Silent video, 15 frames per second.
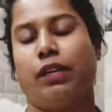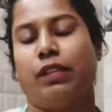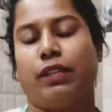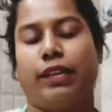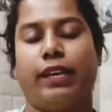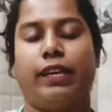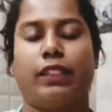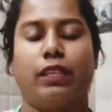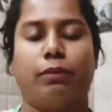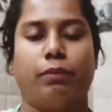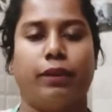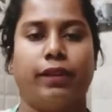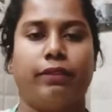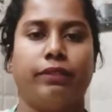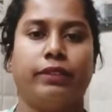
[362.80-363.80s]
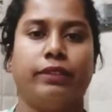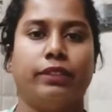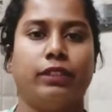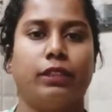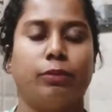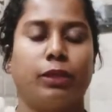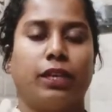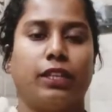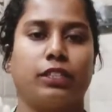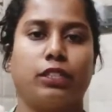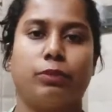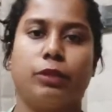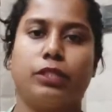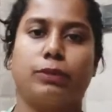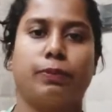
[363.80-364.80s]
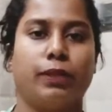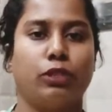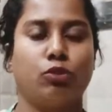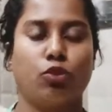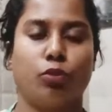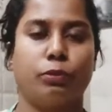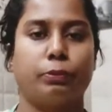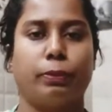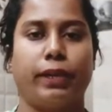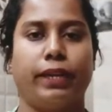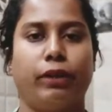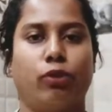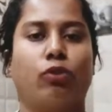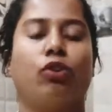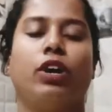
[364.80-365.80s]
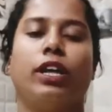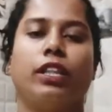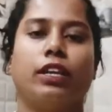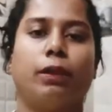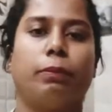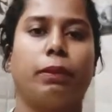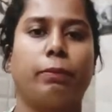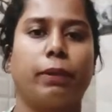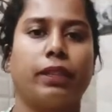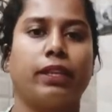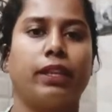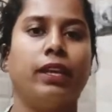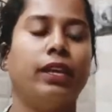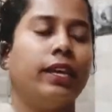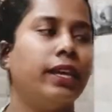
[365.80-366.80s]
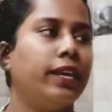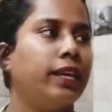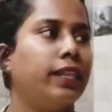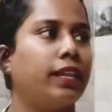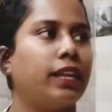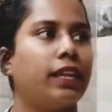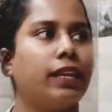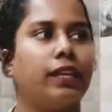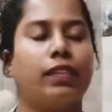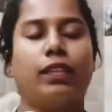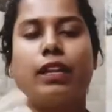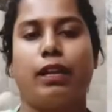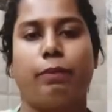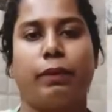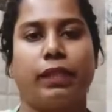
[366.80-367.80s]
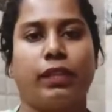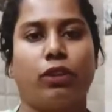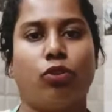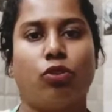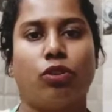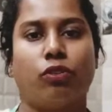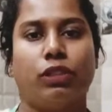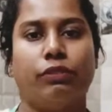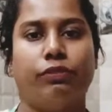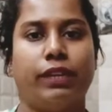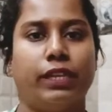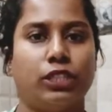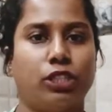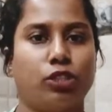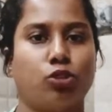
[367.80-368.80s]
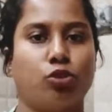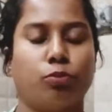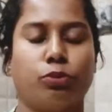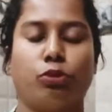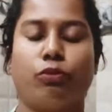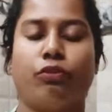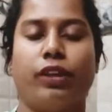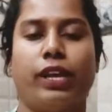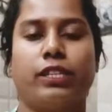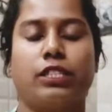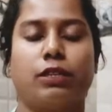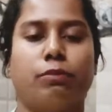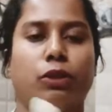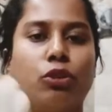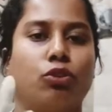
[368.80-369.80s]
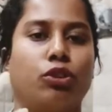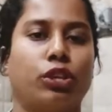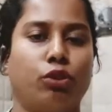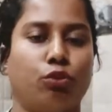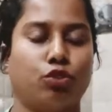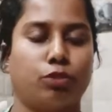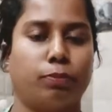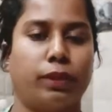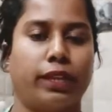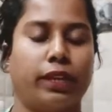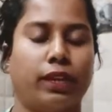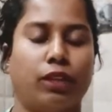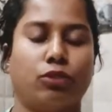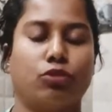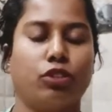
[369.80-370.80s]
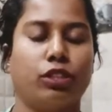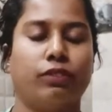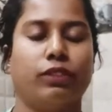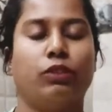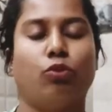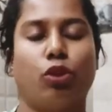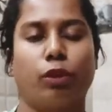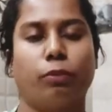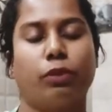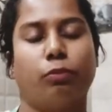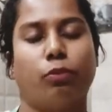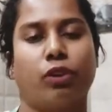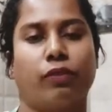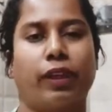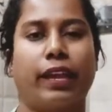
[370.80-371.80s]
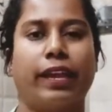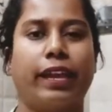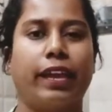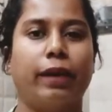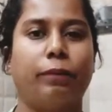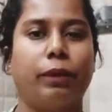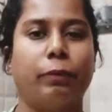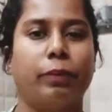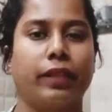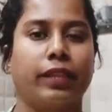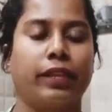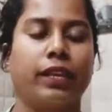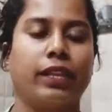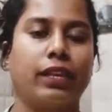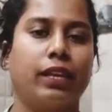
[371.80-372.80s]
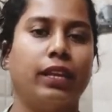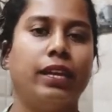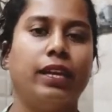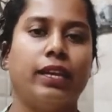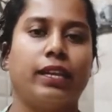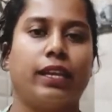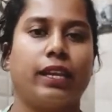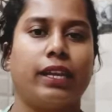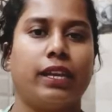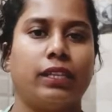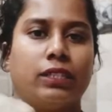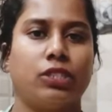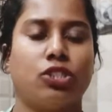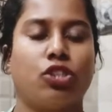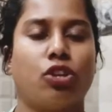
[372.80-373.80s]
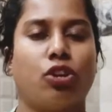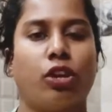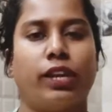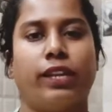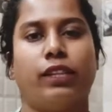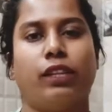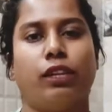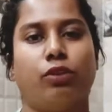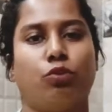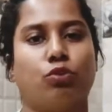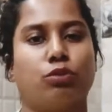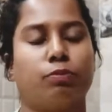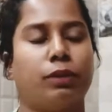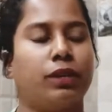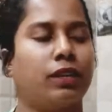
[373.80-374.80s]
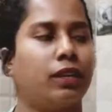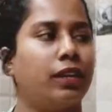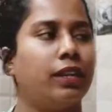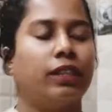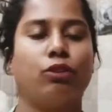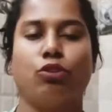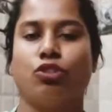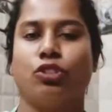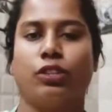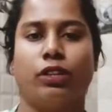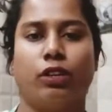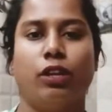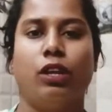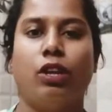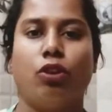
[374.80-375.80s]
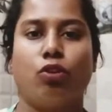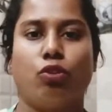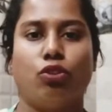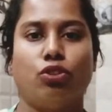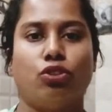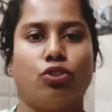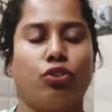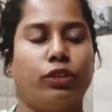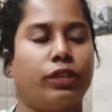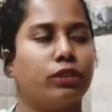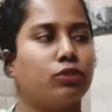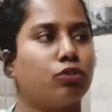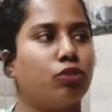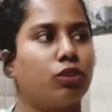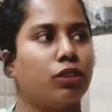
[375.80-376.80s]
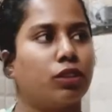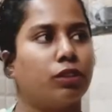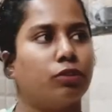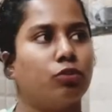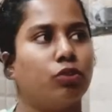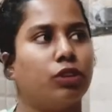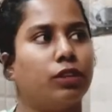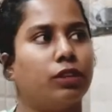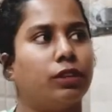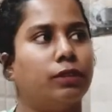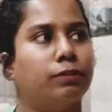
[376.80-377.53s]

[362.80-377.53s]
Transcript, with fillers: இதுக்கு ஏற்ற மாதிரி வந்துட்டு நம்ம கஸ்டமைஸ் பண்ணி சோப்ஸ் பண்ணிகிட்ருக்கோம் அதுக்கப்புறம் பார்த்தீங்கன்னா இதெல்லாம் இதெல்லாம் பார்த்தீங்கன்னா உங்களுக்கு வந்து ஃபேஷியல் சோப் ஸோ ஃபேஸுக்கு மட்டும் நீங்கள் யூஸ் பண்ணிக்கலாம் ஸோ இது வந்து உடம்புக்கு போட வேணாம் ஏன் அப்படின்னு பார்த்தீங்கன்னா இதில் நிறைய எசென்ஷியல் ஆயில் இதெல்லாம் யூஸ் பண்ணுறதுனால இது கொஞ்சம் கொஞ்சம் என்ன சொல்கிறது உங்களுக்கு